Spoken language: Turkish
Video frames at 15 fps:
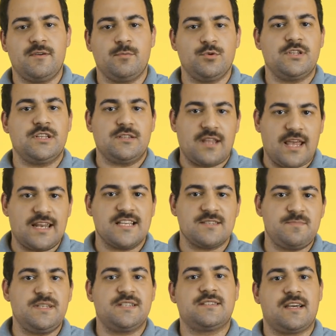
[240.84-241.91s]
ve bunların en
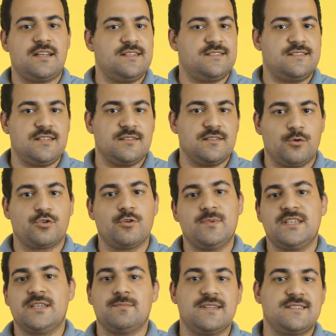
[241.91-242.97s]
az bir tanesi
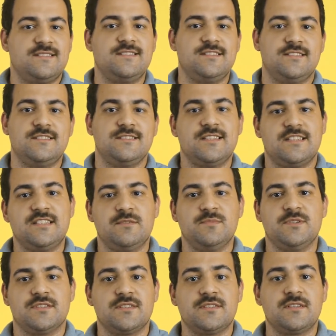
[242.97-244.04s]
otomatikman sizin için
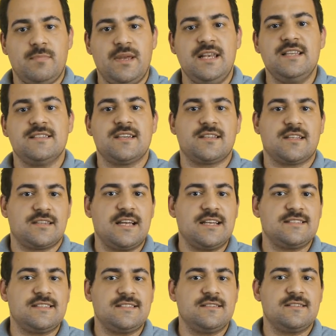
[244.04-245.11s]
seçilmiştir. Belli sayıda
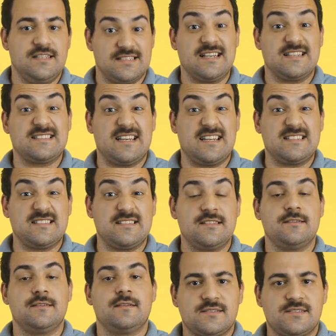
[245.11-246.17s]
dersin, lisans
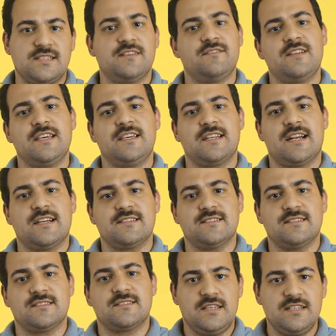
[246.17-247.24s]
dersinin sınavına
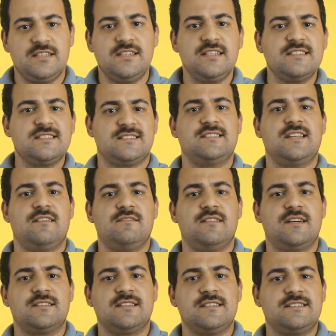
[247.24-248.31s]
girersiniz. Girdiğiniz
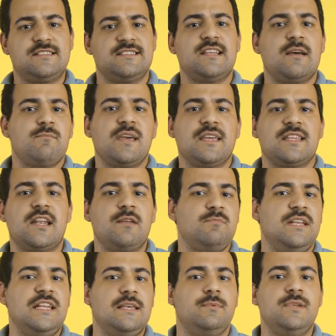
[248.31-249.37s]
sınavlarda sizden beklenen
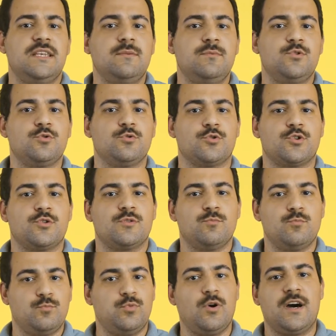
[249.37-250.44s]
bilgi birikimi şudur.
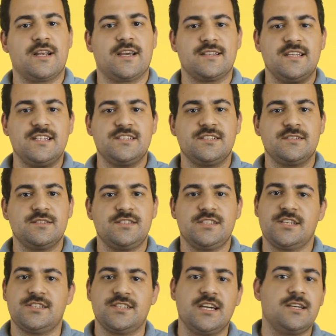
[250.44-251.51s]
Bu arkadaş
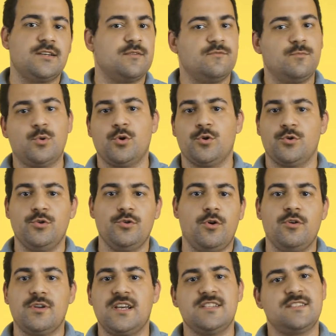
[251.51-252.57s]
çıkacak bu konuyu
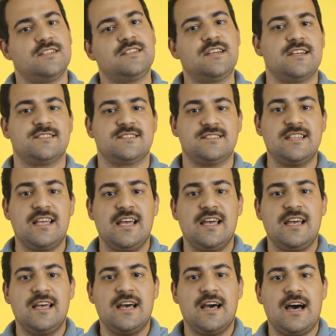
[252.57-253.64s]
öğrencilerin karşısında
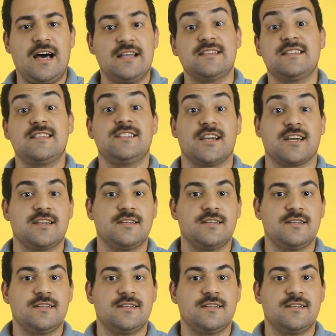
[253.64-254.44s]
anlatacak